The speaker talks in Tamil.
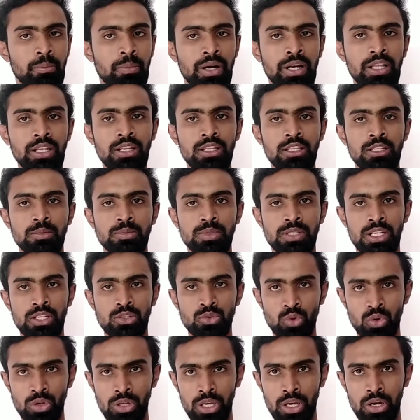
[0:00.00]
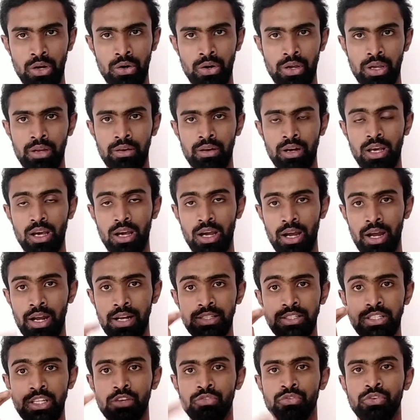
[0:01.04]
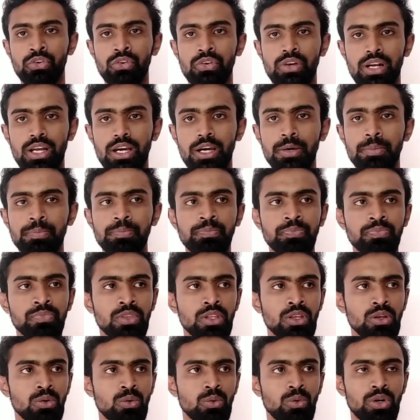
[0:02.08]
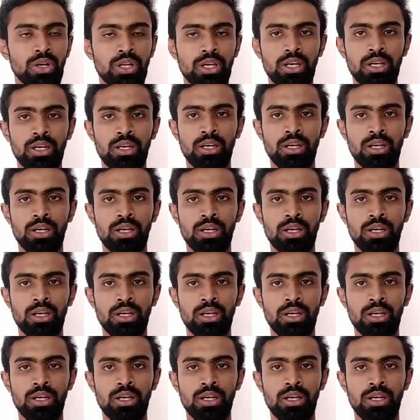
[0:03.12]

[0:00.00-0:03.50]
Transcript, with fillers: மணிரத்னம் சாரை சொல்லியே ஆகணுங்க ஏன்னா ஹேட்ஸ் ஆஃப் யூ ஏன்னா ஒரு